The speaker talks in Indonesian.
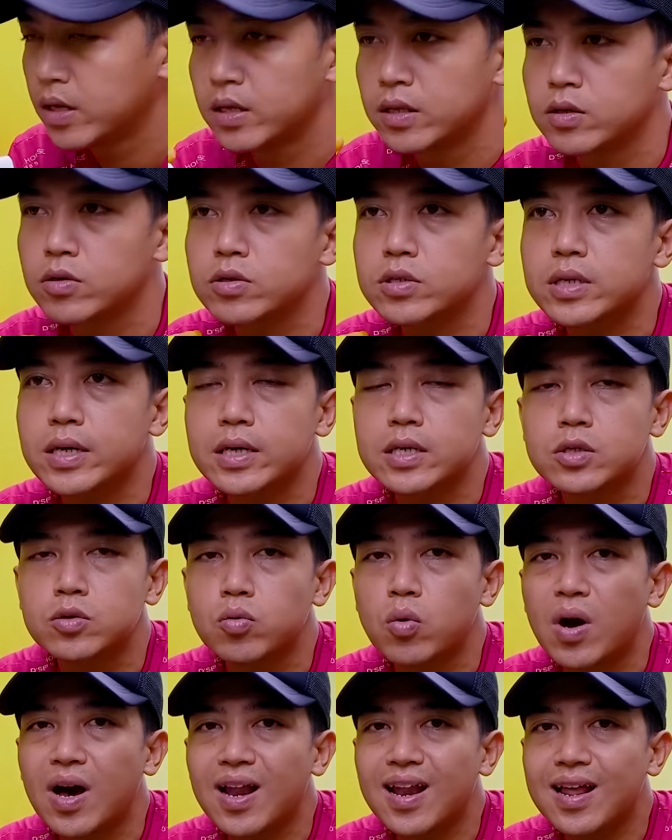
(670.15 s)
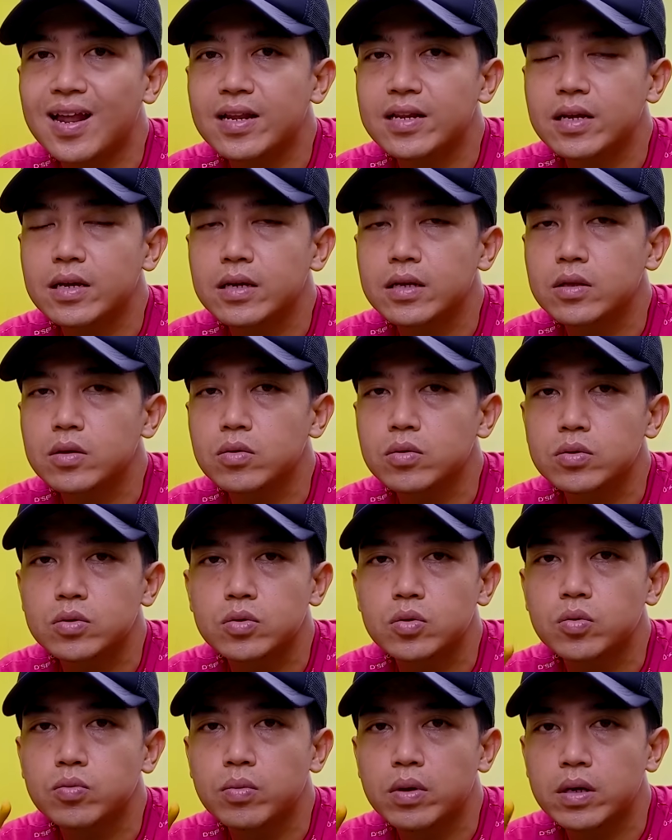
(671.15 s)
Terus saya jualannya itu
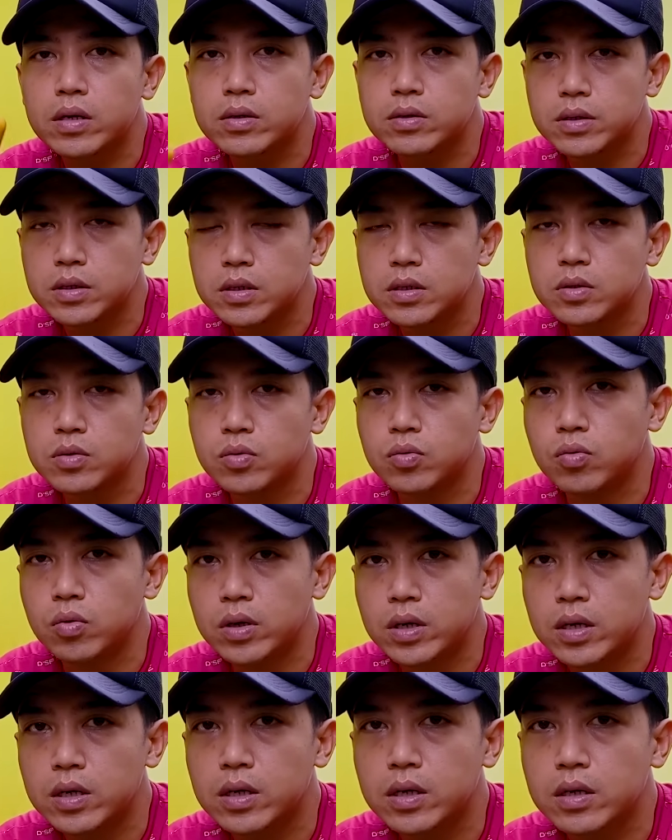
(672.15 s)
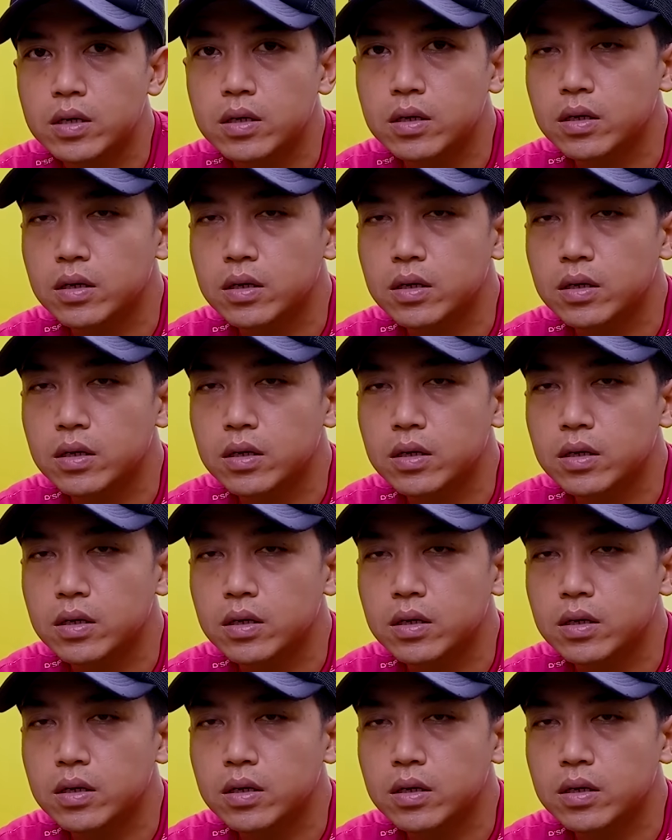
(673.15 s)
cuma di dua